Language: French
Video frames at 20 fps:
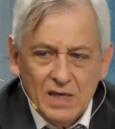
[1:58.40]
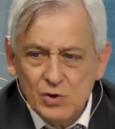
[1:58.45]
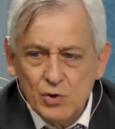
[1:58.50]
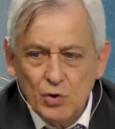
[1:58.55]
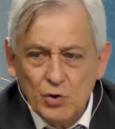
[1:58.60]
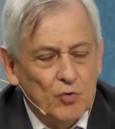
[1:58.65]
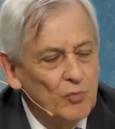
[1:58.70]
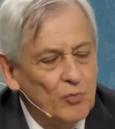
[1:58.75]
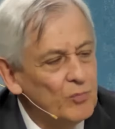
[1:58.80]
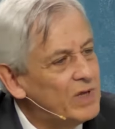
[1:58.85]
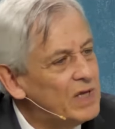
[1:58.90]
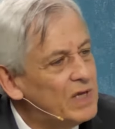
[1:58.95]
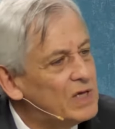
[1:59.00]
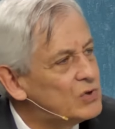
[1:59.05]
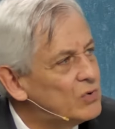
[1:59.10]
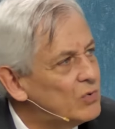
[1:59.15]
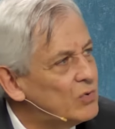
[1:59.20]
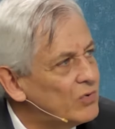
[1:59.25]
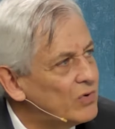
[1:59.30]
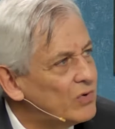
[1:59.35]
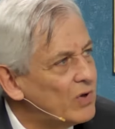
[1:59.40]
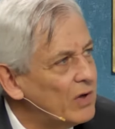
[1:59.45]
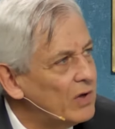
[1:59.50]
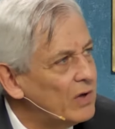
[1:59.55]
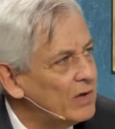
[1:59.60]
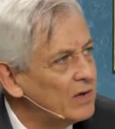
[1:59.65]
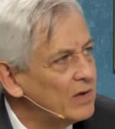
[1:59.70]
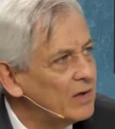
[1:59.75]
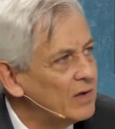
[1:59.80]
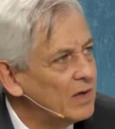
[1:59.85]
il se coupe des autres.
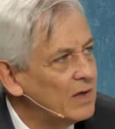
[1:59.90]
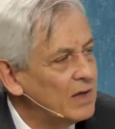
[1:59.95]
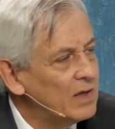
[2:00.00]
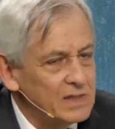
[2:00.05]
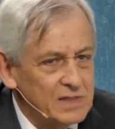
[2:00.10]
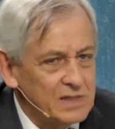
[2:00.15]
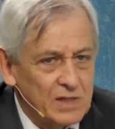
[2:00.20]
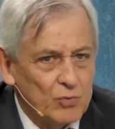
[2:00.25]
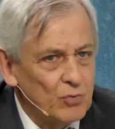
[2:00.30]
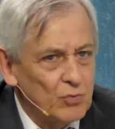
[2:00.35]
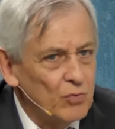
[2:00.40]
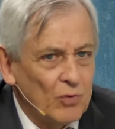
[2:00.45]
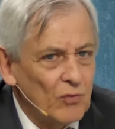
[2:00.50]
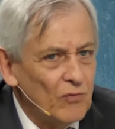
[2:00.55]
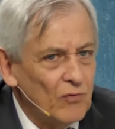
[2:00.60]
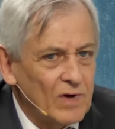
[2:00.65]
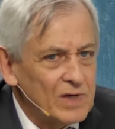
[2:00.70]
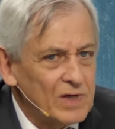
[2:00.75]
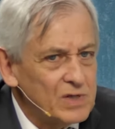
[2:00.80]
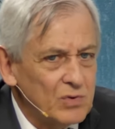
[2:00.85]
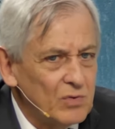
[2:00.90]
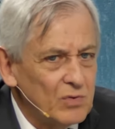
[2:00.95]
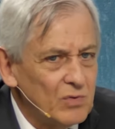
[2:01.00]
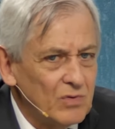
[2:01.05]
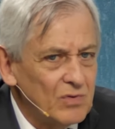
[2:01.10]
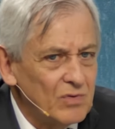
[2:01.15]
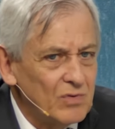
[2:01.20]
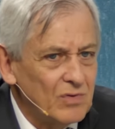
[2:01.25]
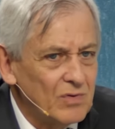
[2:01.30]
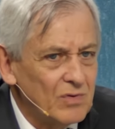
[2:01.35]
Hein. C'est une autre
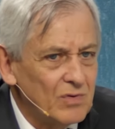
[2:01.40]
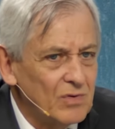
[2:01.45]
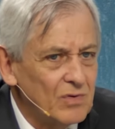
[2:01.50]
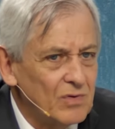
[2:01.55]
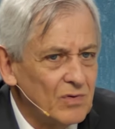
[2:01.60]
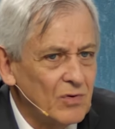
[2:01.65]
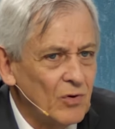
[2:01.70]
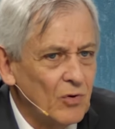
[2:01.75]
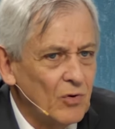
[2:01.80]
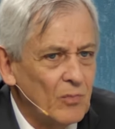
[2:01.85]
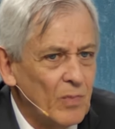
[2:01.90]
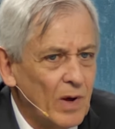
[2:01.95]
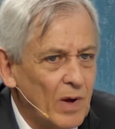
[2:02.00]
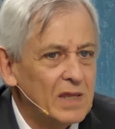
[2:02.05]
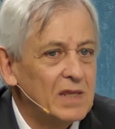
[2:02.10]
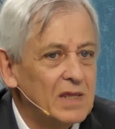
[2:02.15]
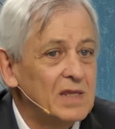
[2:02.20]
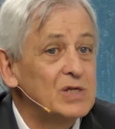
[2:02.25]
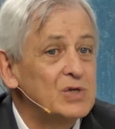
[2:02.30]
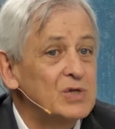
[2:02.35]
façon de ne pas être